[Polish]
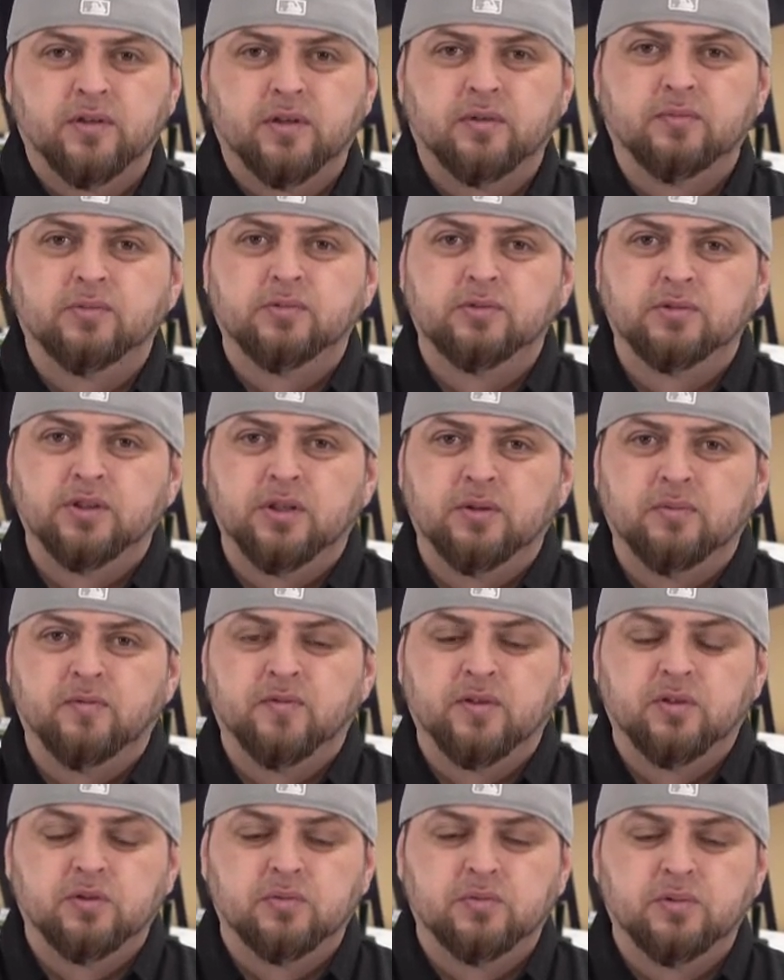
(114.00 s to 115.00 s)
nam później
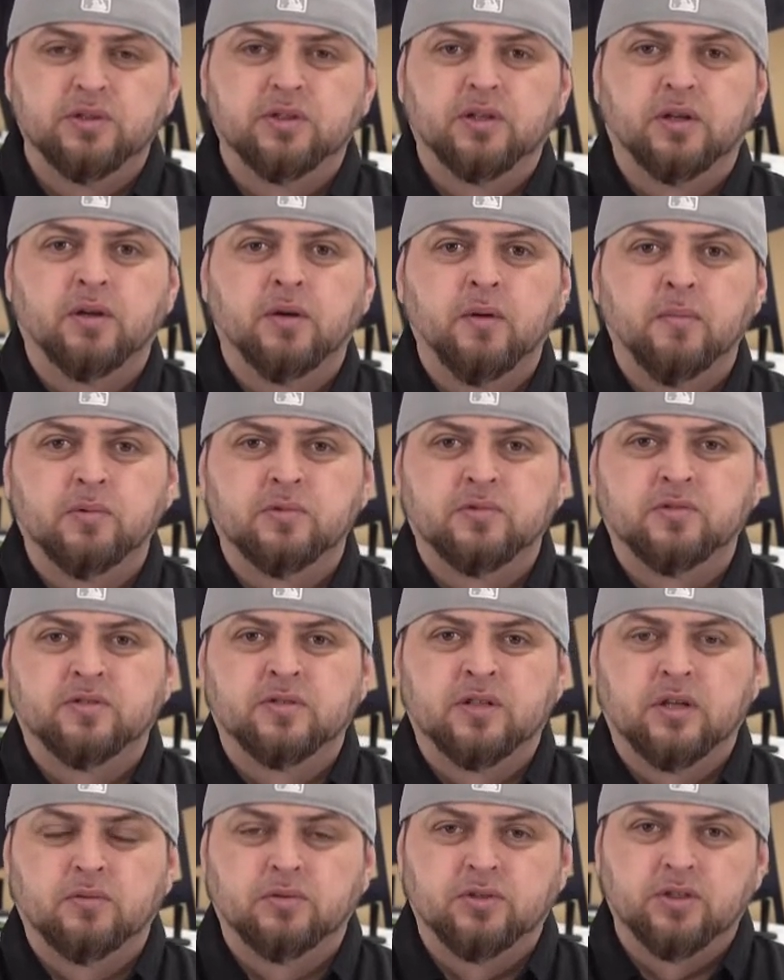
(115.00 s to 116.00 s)
wydobycie
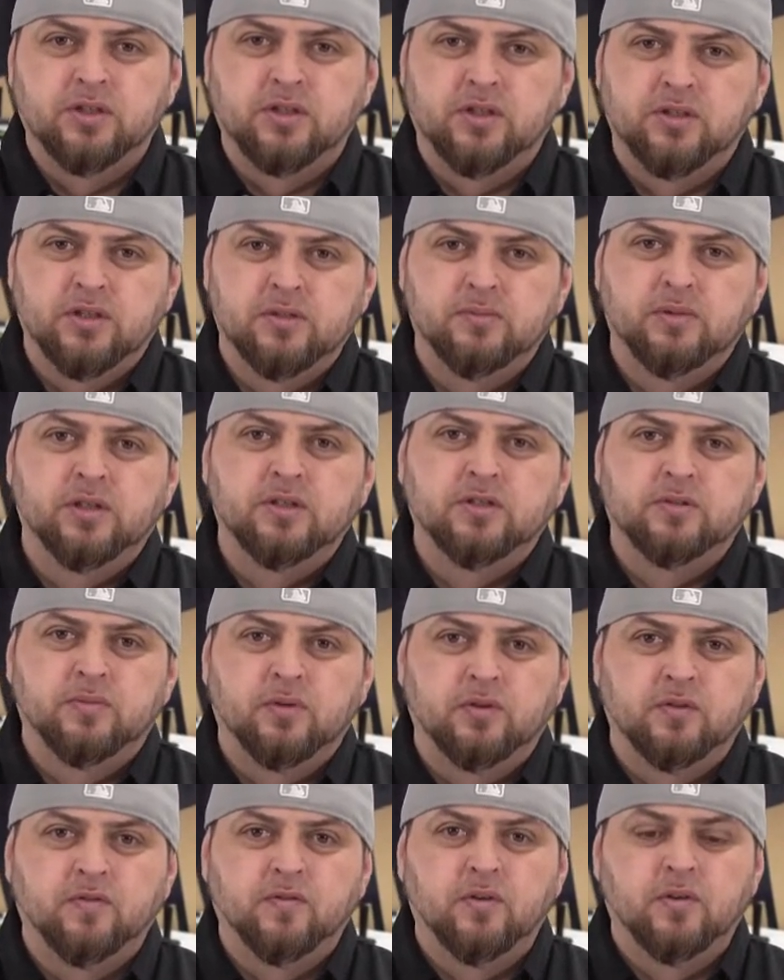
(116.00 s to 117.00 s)
pozostałości tasiemki
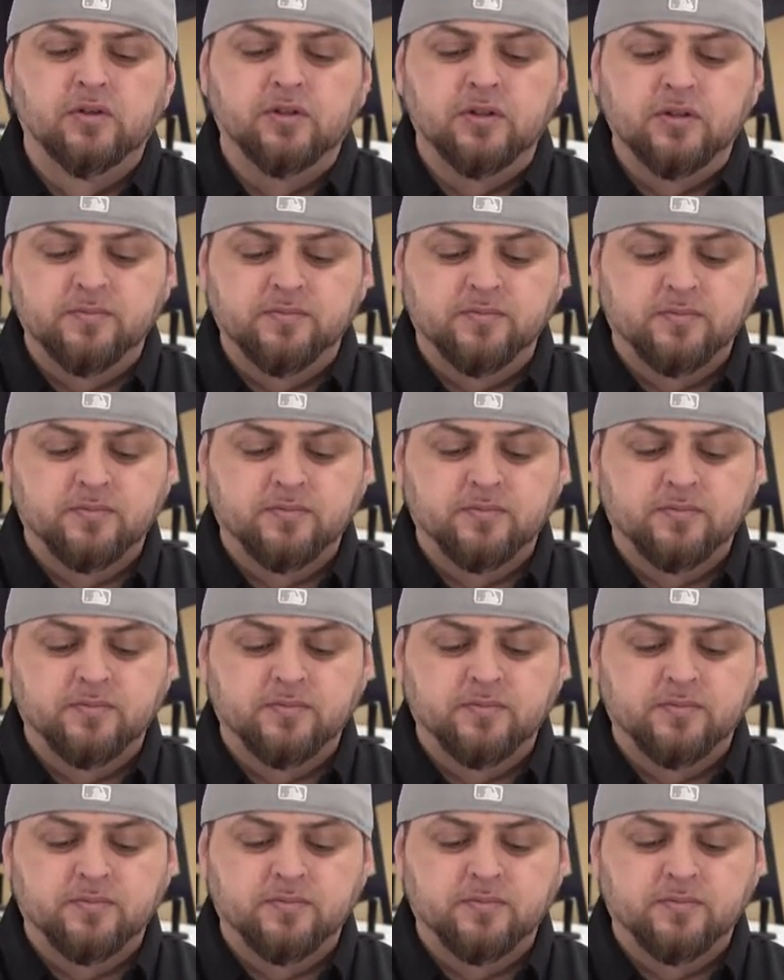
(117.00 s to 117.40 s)
spod folii.